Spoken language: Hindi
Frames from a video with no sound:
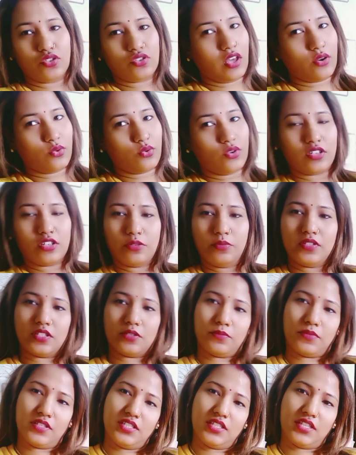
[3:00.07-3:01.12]
तारों को अर्घ भी
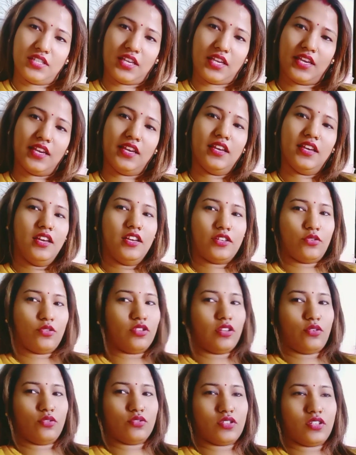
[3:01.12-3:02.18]
शर्मा जी देंगे क्योंकि
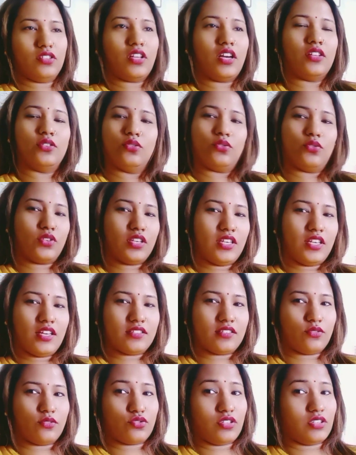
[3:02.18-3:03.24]
देखो संतान दोनों की है
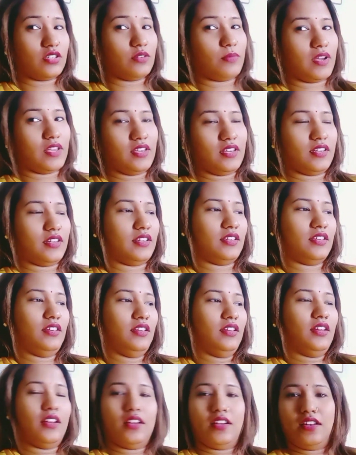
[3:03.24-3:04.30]
ऐसा कुछ नहीं कि माई करेगी
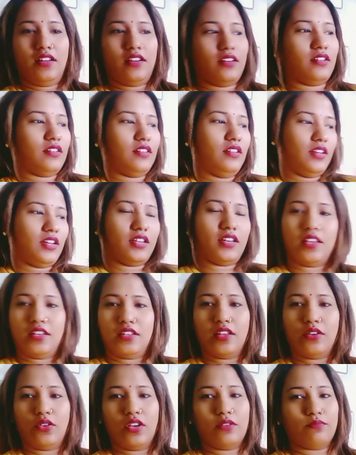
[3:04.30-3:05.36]
है ना नहीं
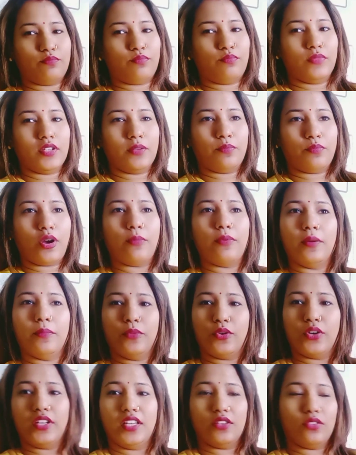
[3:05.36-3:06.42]
देखो एक मतलब प्रॉब्लम हो
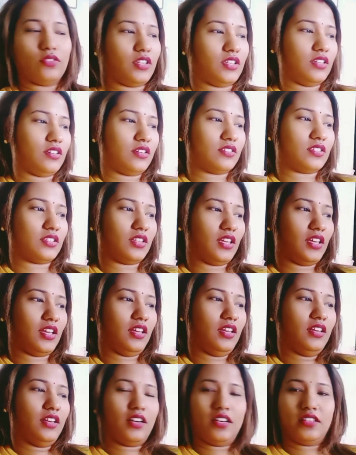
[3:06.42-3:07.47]
गई है तो नहीं कर सकते हैं
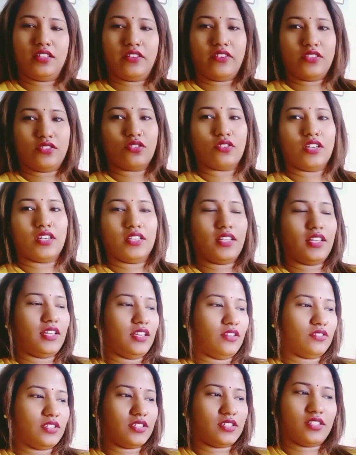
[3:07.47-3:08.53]
अदरवाइज़ तो करते ही है
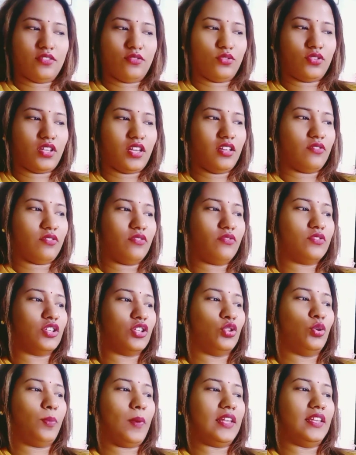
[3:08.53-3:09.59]
जैसे होता है
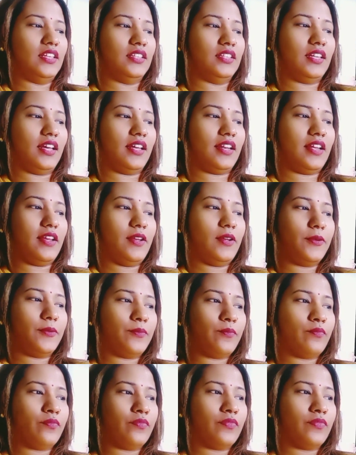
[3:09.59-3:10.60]
सिद्धू पानी अंदर आ रहा है